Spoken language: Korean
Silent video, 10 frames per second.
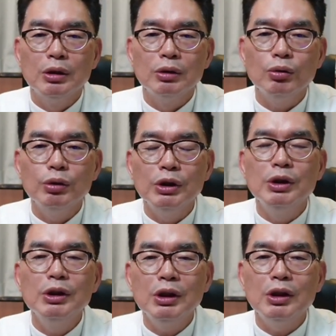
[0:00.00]
또
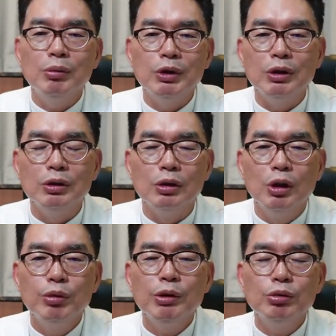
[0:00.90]
열리게 되면
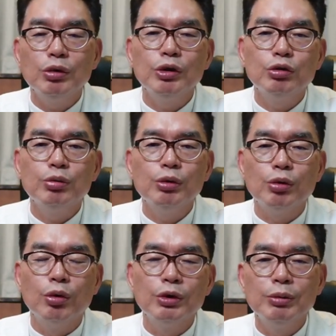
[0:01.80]
피부로의 수분
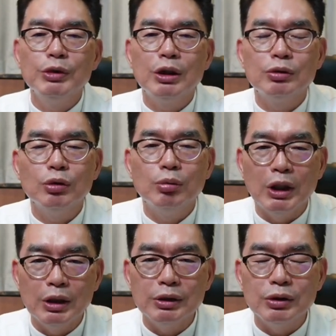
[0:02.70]
공급량도
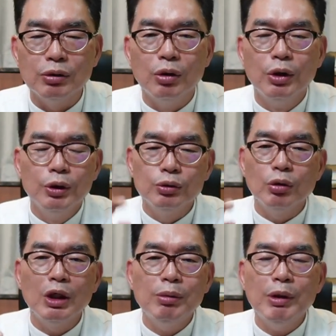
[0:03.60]
많아지고
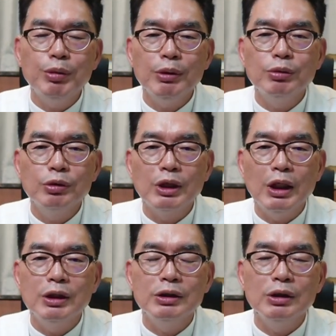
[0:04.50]
조갑앞
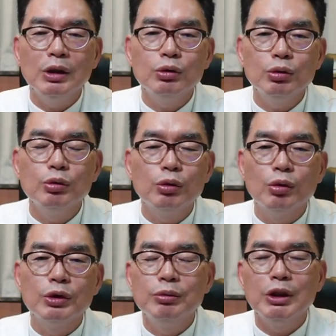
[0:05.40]
피부까지의 수분
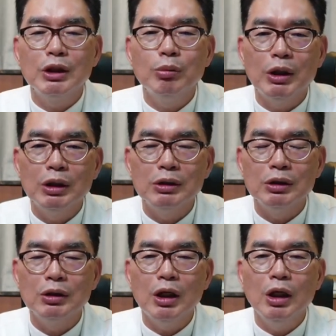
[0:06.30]
공급량이
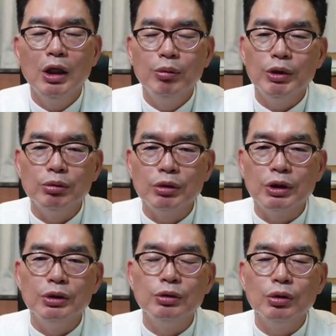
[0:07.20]
많아질 때 피부
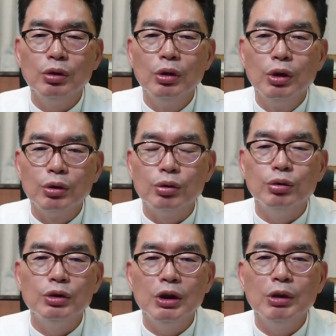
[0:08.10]
건조,
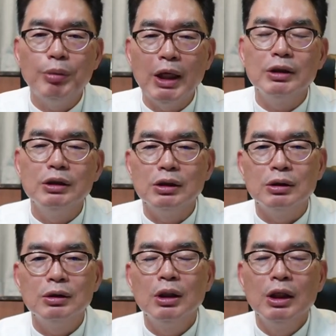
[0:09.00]
균열,
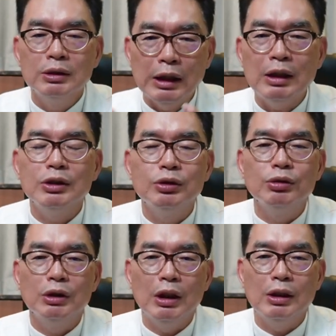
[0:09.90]
박리증은 사라질 수
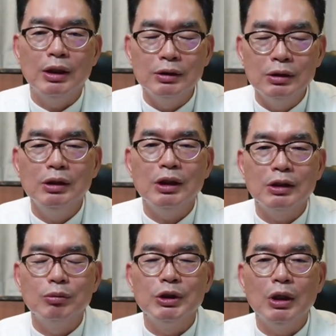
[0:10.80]
있다라는
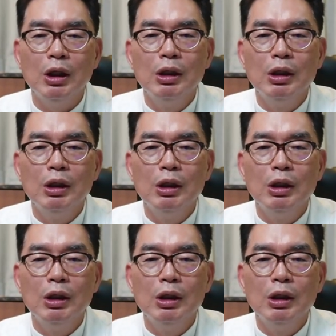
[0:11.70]
이야기입니다.